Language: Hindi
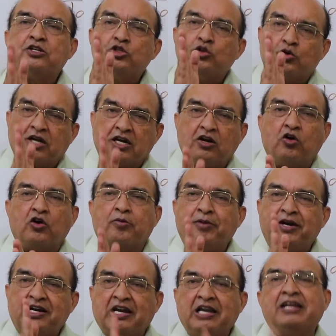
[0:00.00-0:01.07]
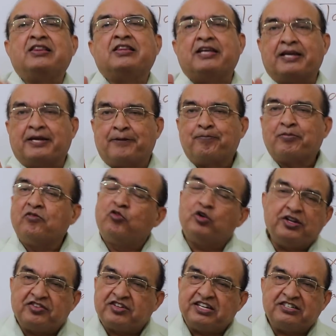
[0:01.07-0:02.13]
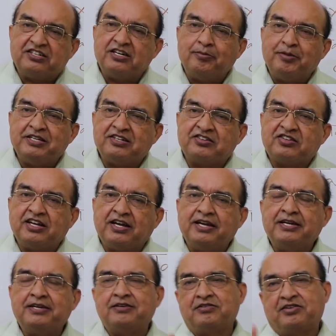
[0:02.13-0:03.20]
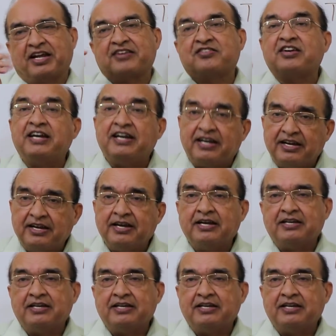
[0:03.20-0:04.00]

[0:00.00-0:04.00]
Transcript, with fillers: जो कि गवर्नमेंट लेती है वो डिस्क्रिशनरी मेजर्स क्या है टैक्स रेट है